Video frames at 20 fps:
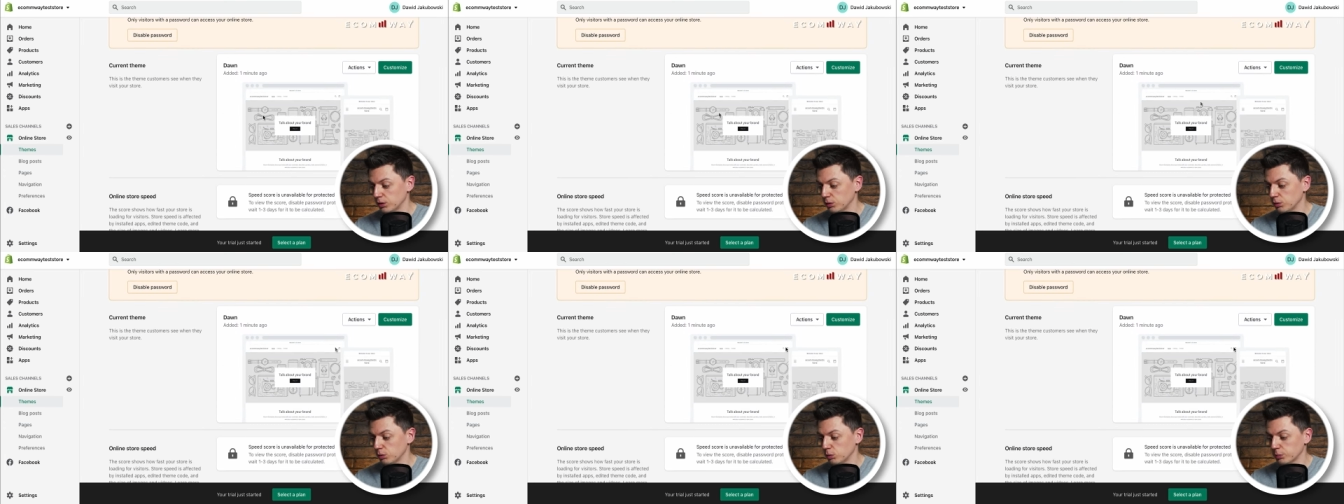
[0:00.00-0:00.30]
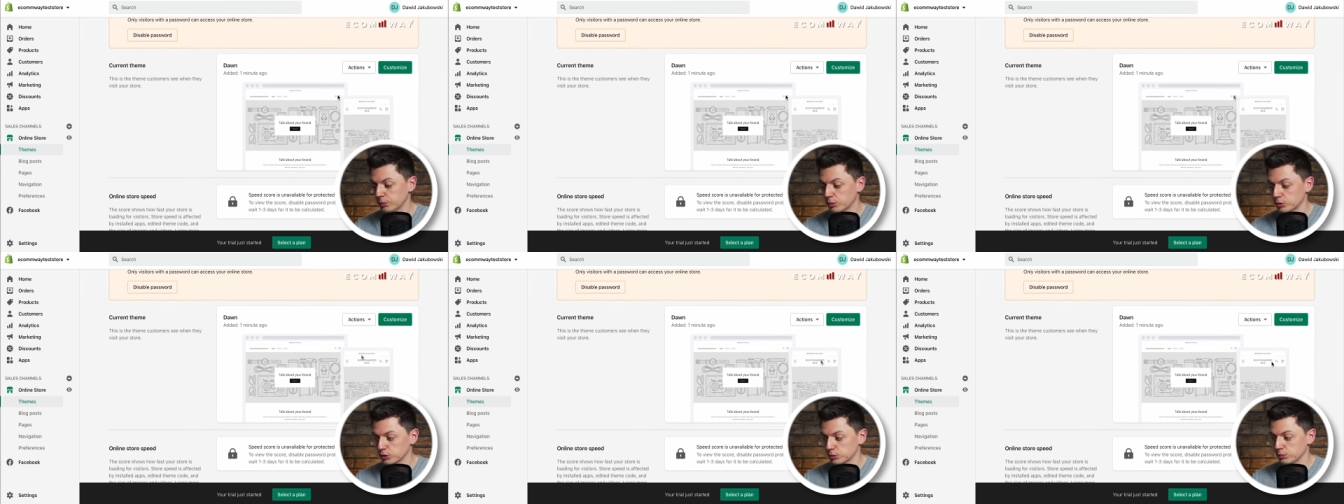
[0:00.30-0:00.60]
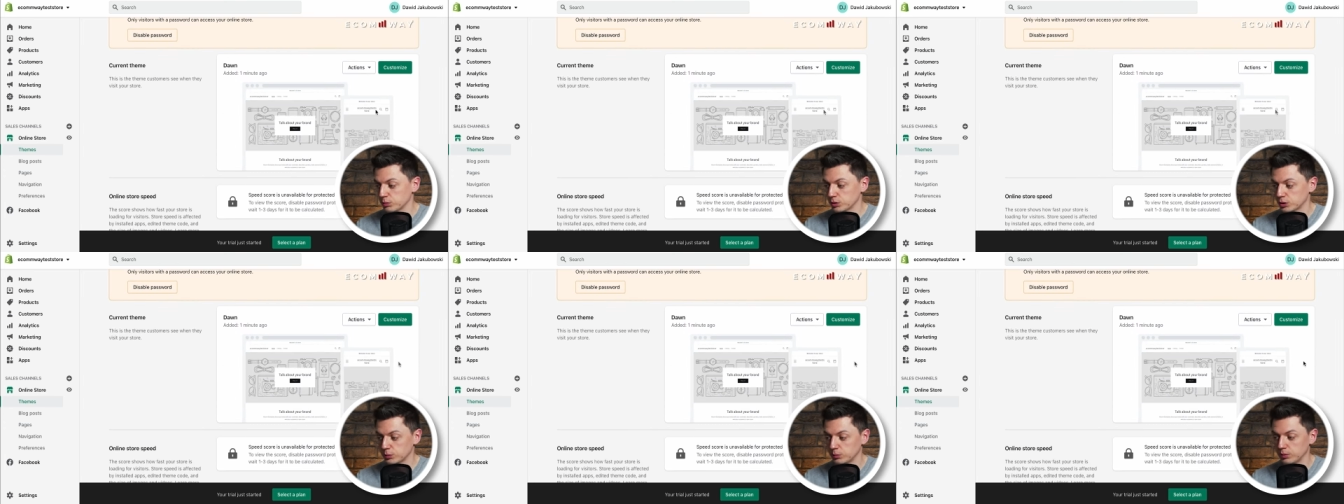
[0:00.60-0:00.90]
lub
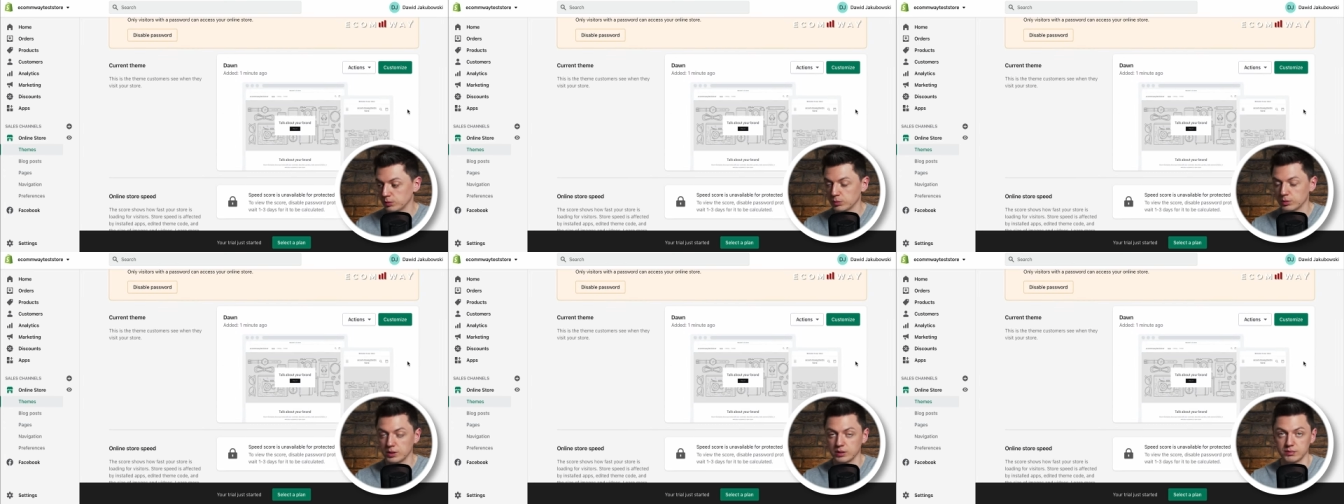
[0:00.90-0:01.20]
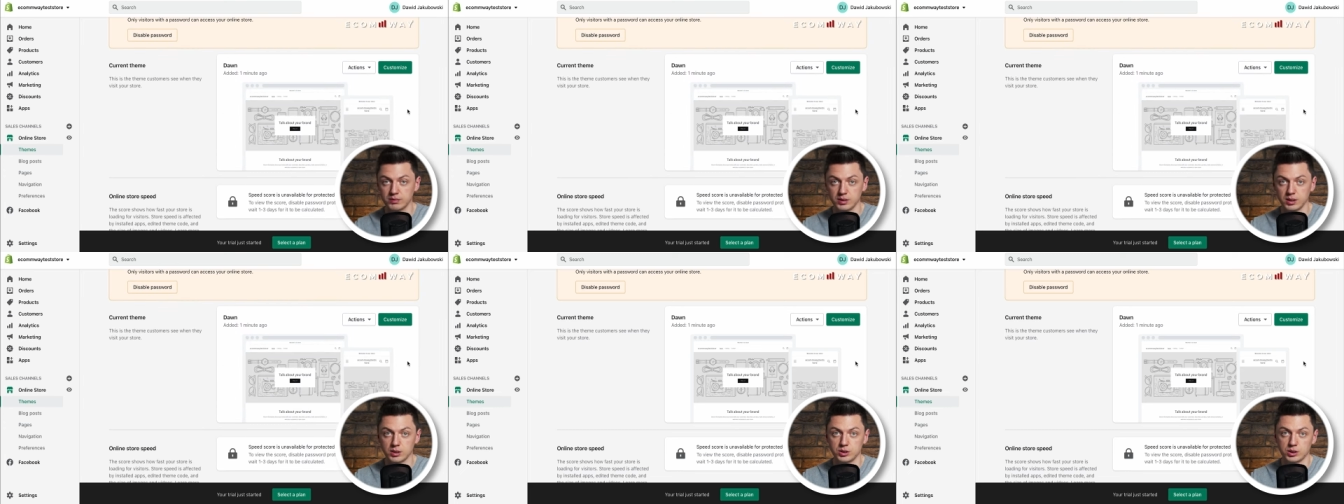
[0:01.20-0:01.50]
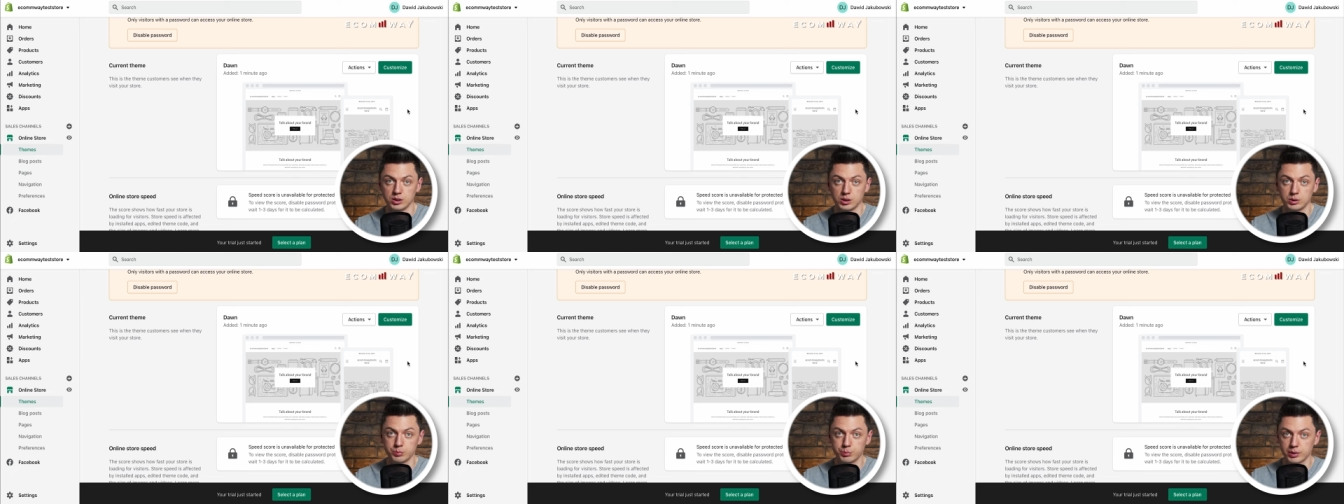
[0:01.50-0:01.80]
możemy sobie tutaj wgrać
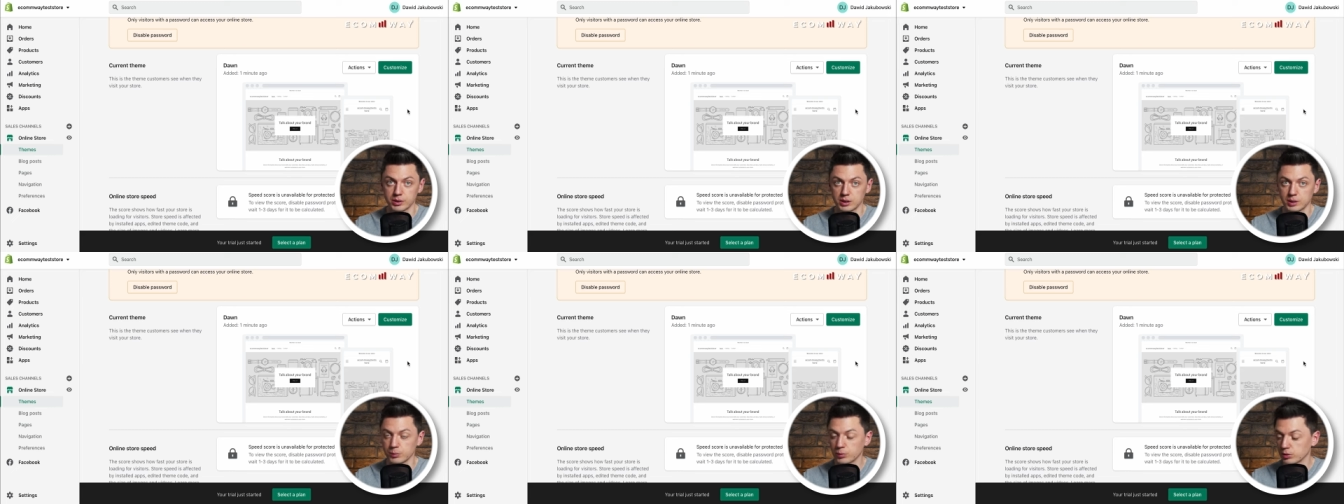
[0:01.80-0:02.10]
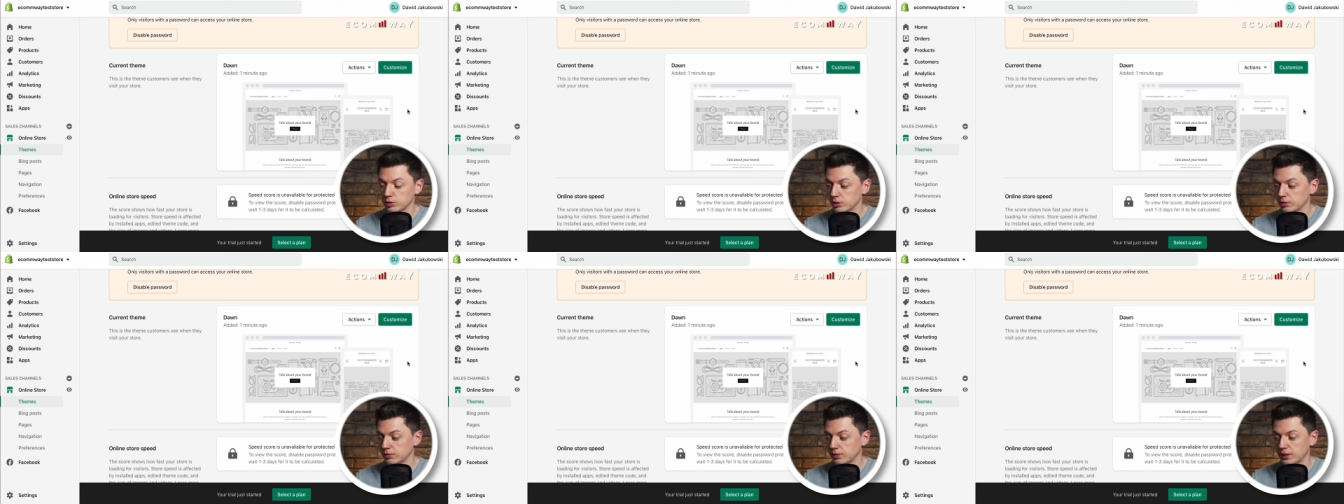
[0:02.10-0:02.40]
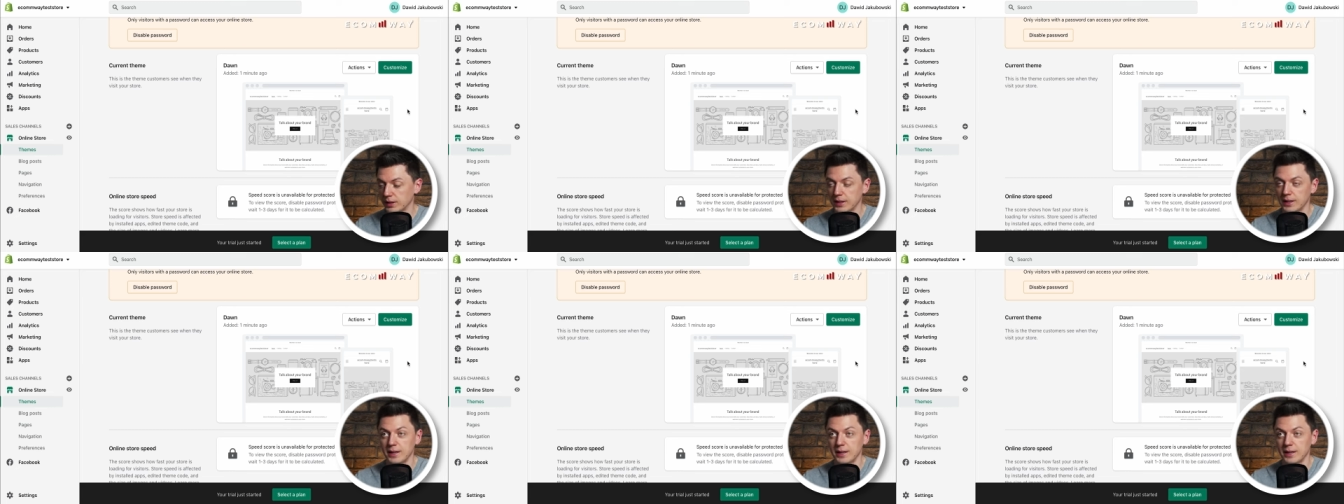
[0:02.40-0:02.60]
jakiś płatny motyw.